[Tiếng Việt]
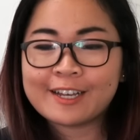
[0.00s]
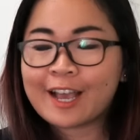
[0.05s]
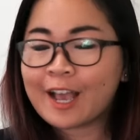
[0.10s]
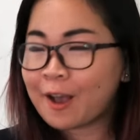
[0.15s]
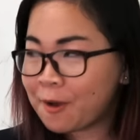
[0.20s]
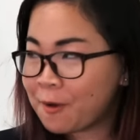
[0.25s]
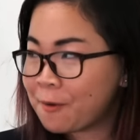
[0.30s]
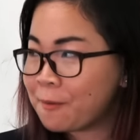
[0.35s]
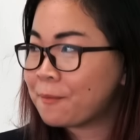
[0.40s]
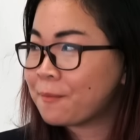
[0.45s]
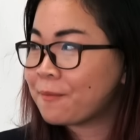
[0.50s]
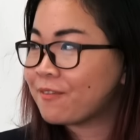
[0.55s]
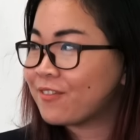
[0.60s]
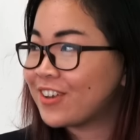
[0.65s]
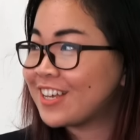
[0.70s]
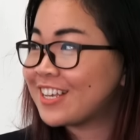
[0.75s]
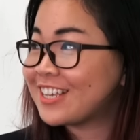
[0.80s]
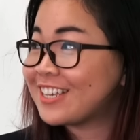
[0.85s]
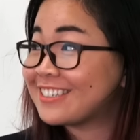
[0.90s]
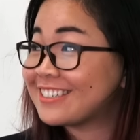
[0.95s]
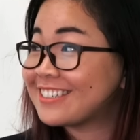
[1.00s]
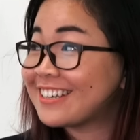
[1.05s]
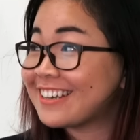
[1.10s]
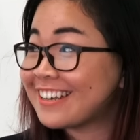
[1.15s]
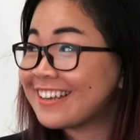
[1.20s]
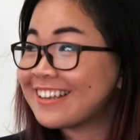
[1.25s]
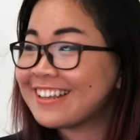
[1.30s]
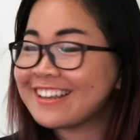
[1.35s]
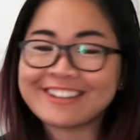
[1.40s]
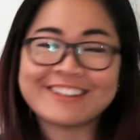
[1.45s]
học về những
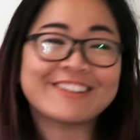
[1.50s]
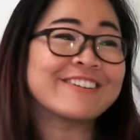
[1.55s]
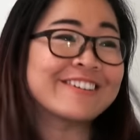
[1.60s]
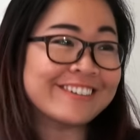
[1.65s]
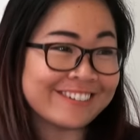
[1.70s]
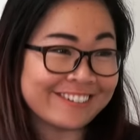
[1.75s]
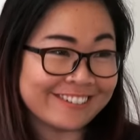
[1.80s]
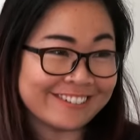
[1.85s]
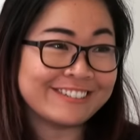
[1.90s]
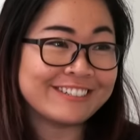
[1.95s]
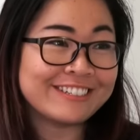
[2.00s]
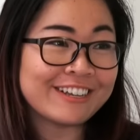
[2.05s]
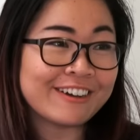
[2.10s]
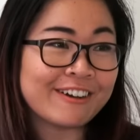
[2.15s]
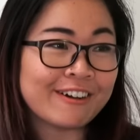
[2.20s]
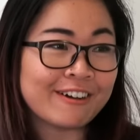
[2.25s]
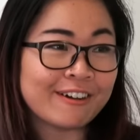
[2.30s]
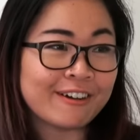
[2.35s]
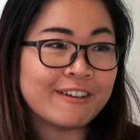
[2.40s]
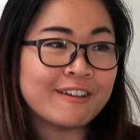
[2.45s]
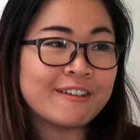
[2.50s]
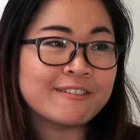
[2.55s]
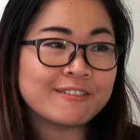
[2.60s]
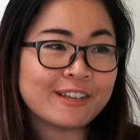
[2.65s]
cái à, thuật ngữ cho